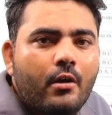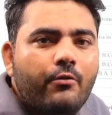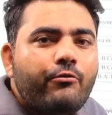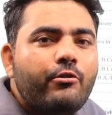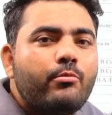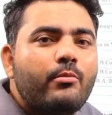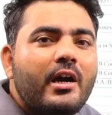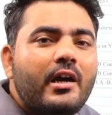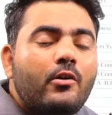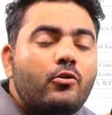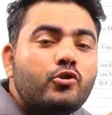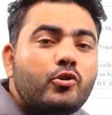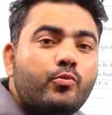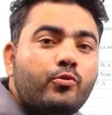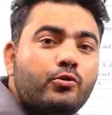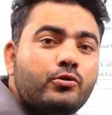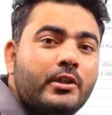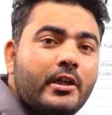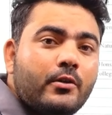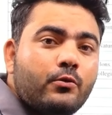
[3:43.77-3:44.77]
फिर मान लो
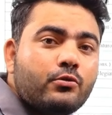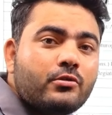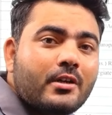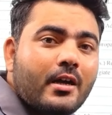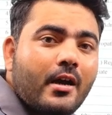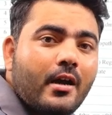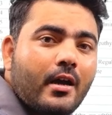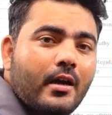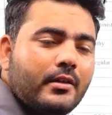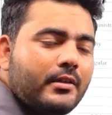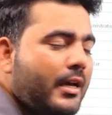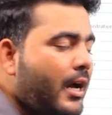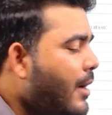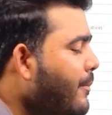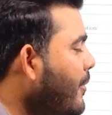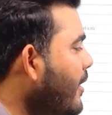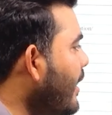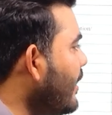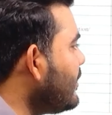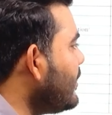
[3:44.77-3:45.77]
सपोज दैट उसका यहाँ
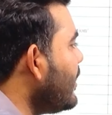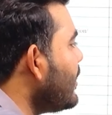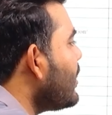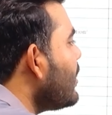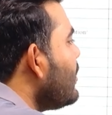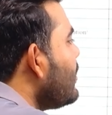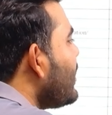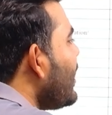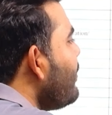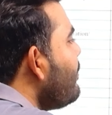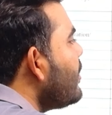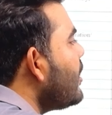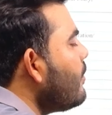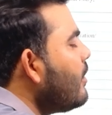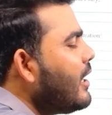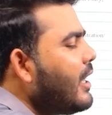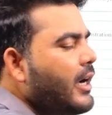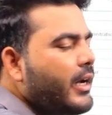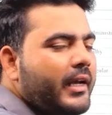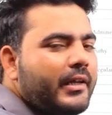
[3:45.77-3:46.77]
पे आता है कि टाइम
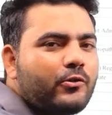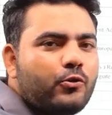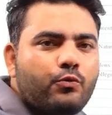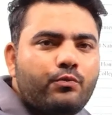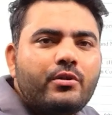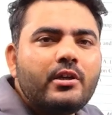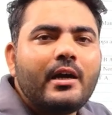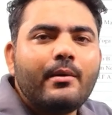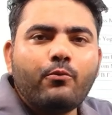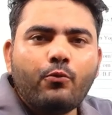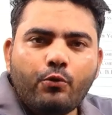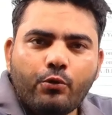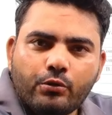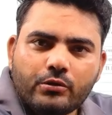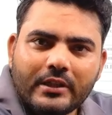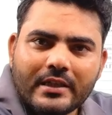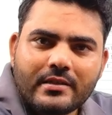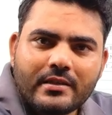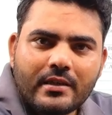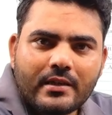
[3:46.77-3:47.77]
टेबल आ गया तो भी आपको
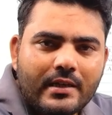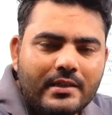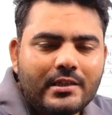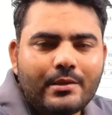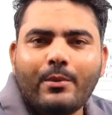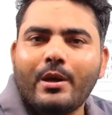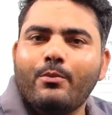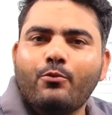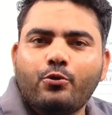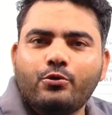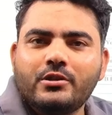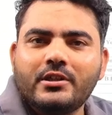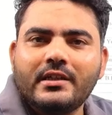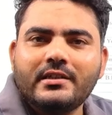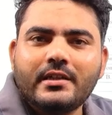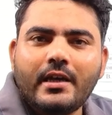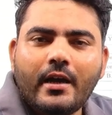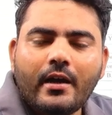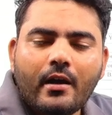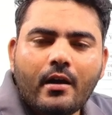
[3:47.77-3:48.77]
दस दिन का समय आपको दिया
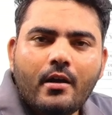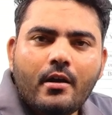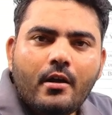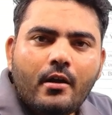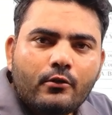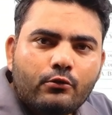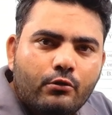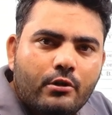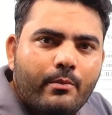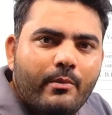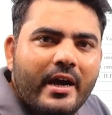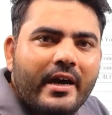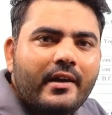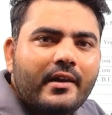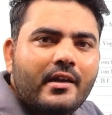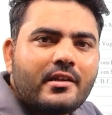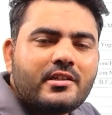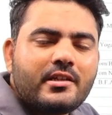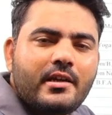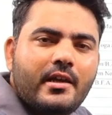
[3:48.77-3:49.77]
जाएगा तो ये मान
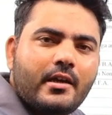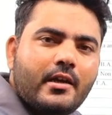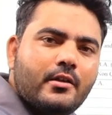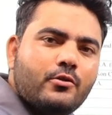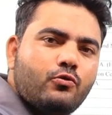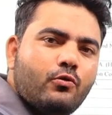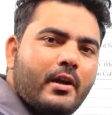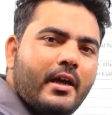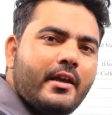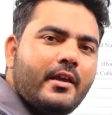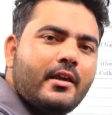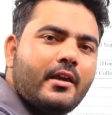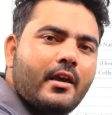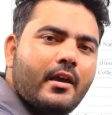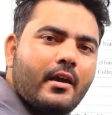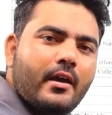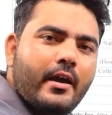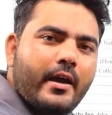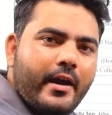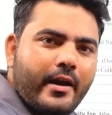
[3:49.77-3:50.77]
के चले कि जुलाई के
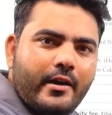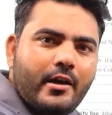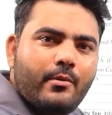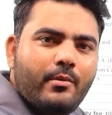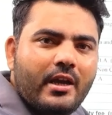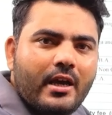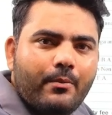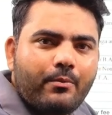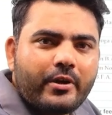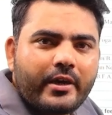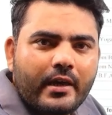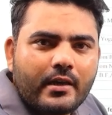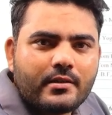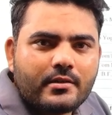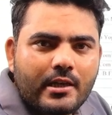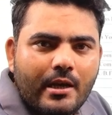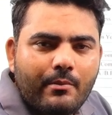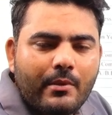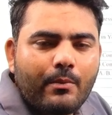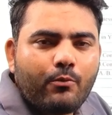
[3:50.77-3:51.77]
एंड में आपके
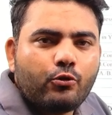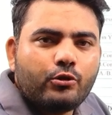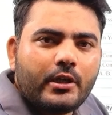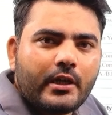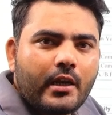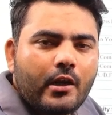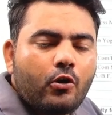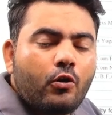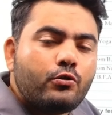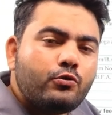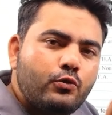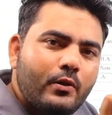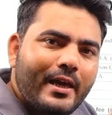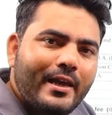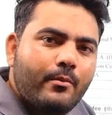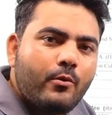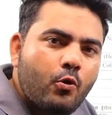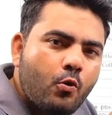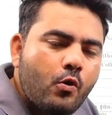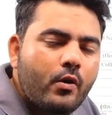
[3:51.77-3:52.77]
एग्जाम आपको देखने और जुलाई
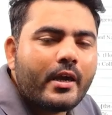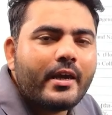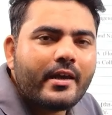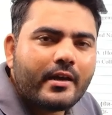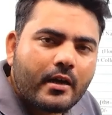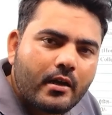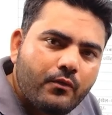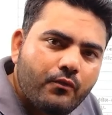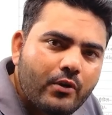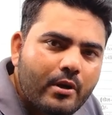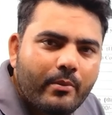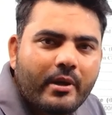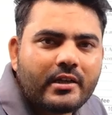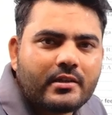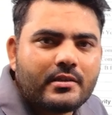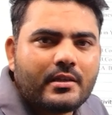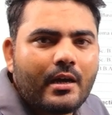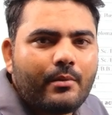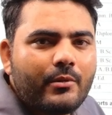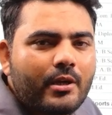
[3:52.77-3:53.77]
में होंगे कंफर्म
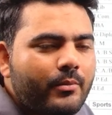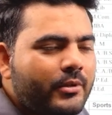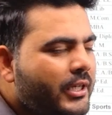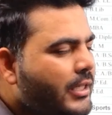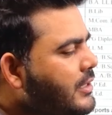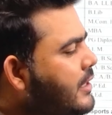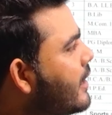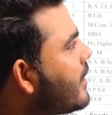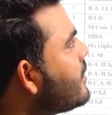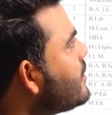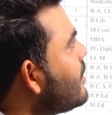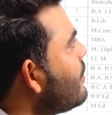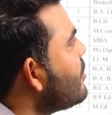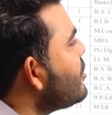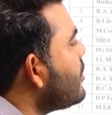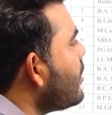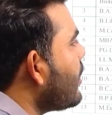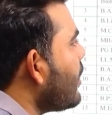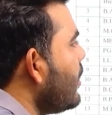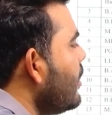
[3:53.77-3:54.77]
एग्जाम है भैया सेकेंड
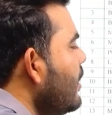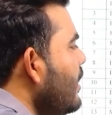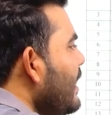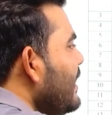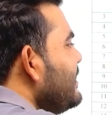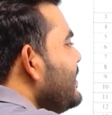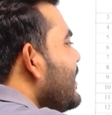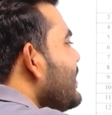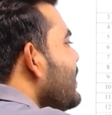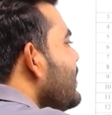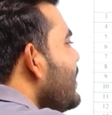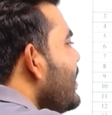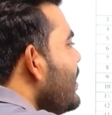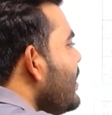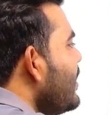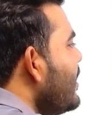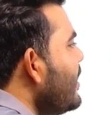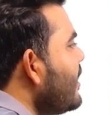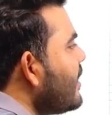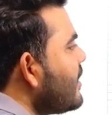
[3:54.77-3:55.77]
सेमेस्टर के ज्यादा देरी
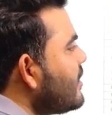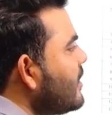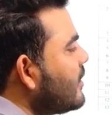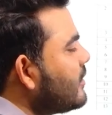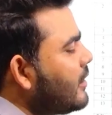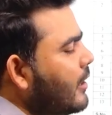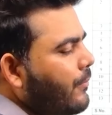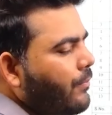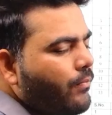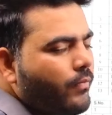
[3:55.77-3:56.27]
नहीं कर सकते